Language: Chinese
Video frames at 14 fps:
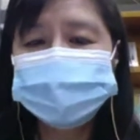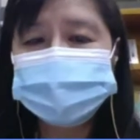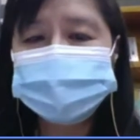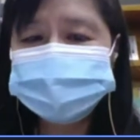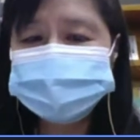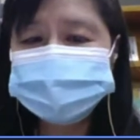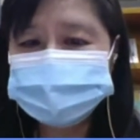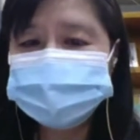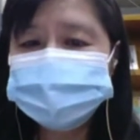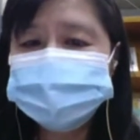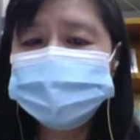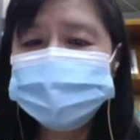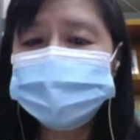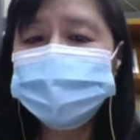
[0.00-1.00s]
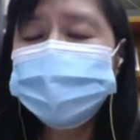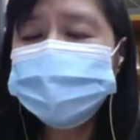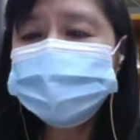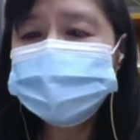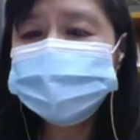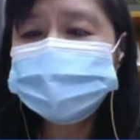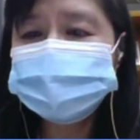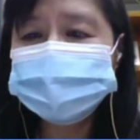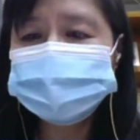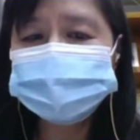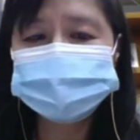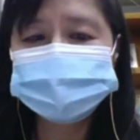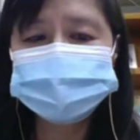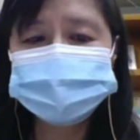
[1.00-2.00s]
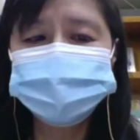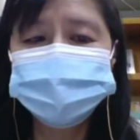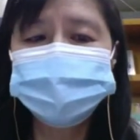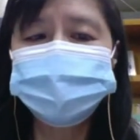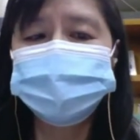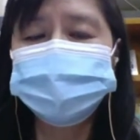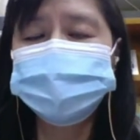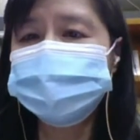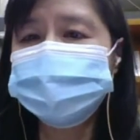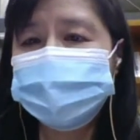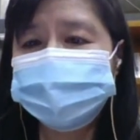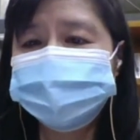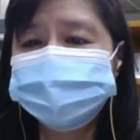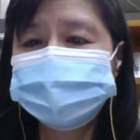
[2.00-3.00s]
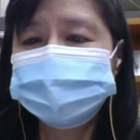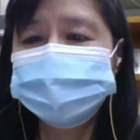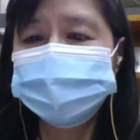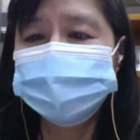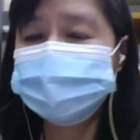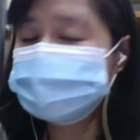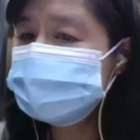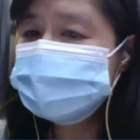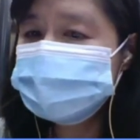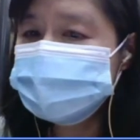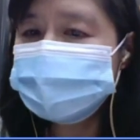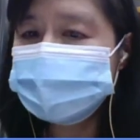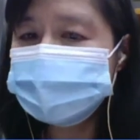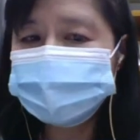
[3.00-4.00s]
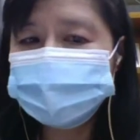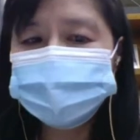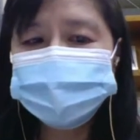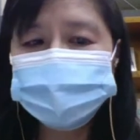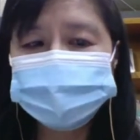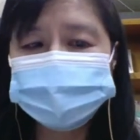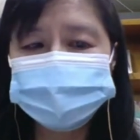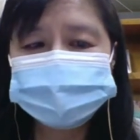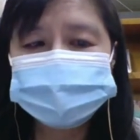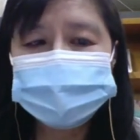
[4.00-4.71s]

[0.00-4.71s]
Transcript: 开始建设了欧洲第一个智慧博物馆，不是数位博物馆哦。